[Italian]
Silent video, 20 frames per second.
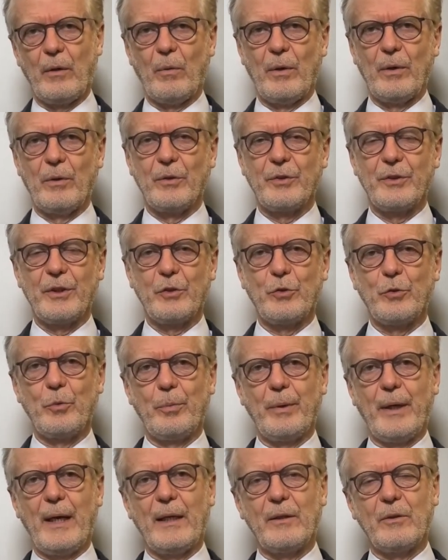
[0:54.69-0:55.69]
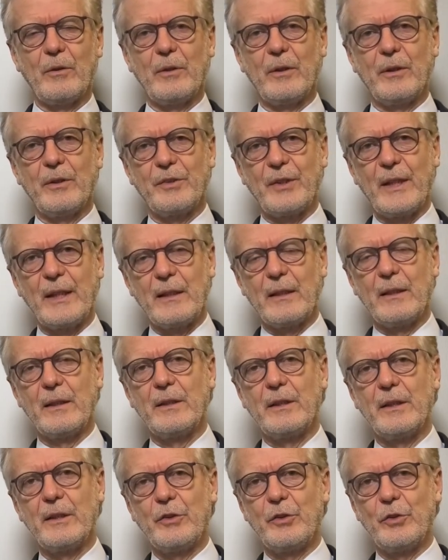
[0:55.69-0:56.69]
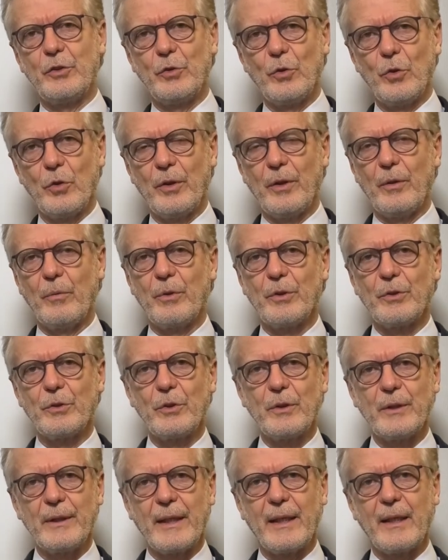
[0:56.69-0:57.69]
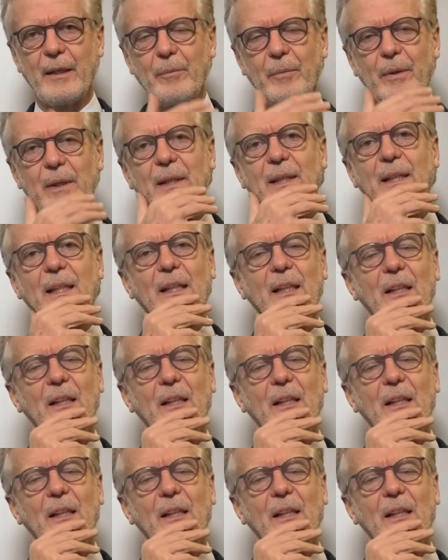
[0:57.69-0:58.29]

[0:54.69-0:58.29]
quando si è superato gli 7-10 giorni questo termine,